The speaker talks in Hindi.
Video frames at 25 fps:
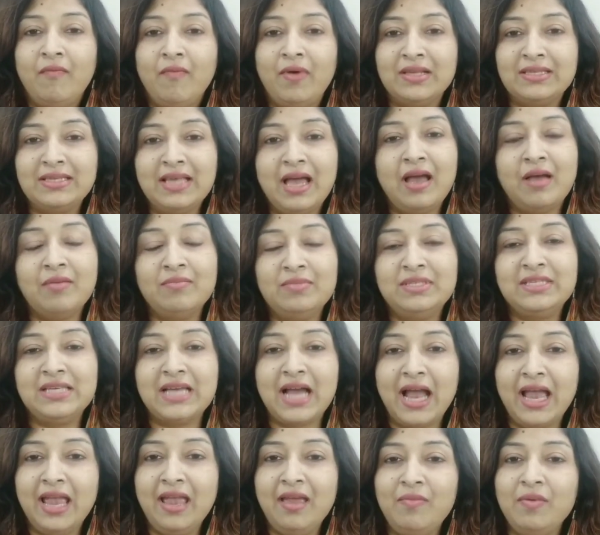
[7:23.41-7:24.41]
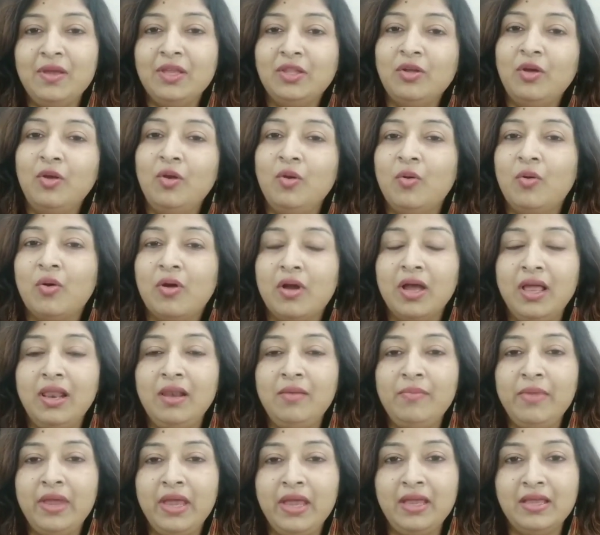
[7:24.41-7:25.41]
वैसा हम चाहे भी तो
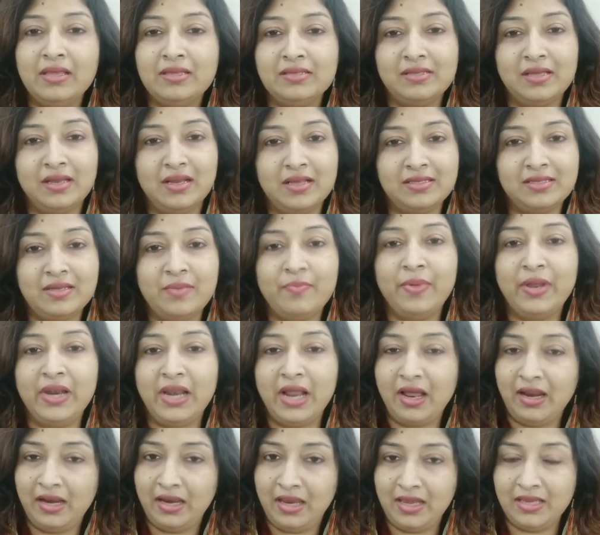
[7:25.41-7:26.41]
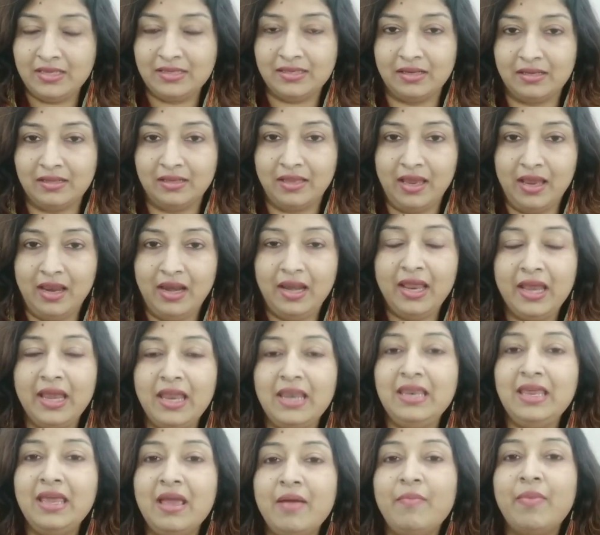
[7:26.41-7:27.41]
लोकल में इस तरह से बना नहीं सकते
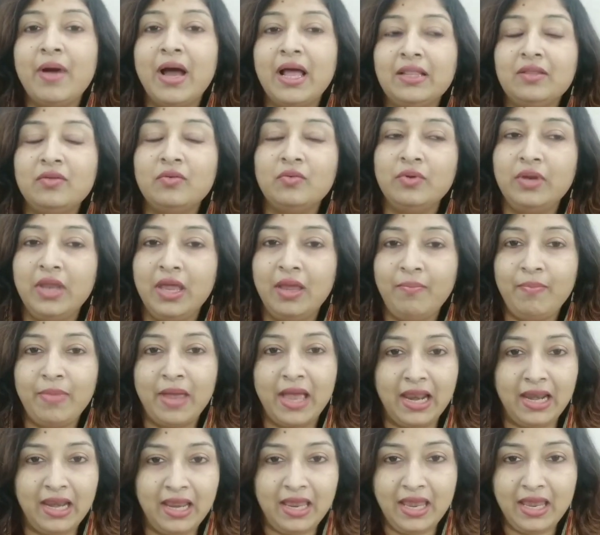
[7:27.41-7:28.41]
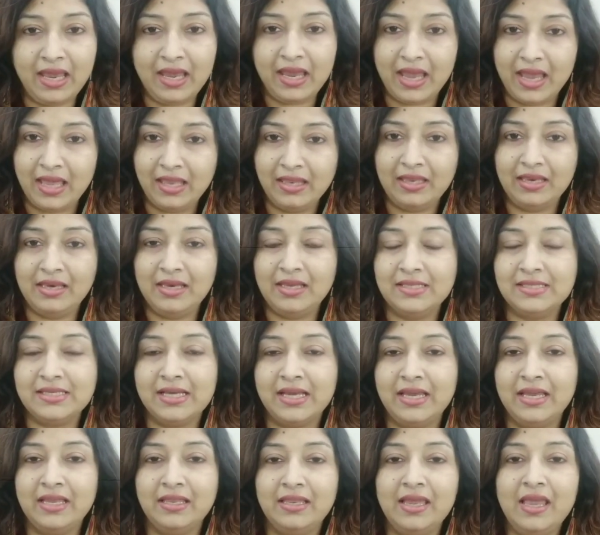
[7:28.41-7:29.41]
लेकिन ये बात उन्हें पहले ही कह देनी
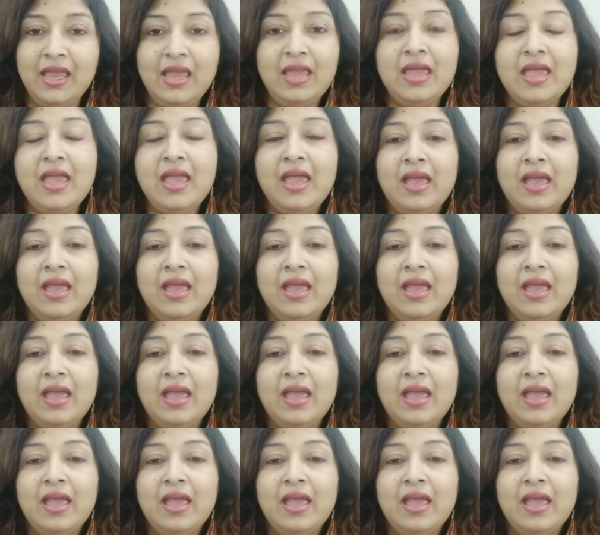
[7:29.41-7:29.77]
चाहिए थी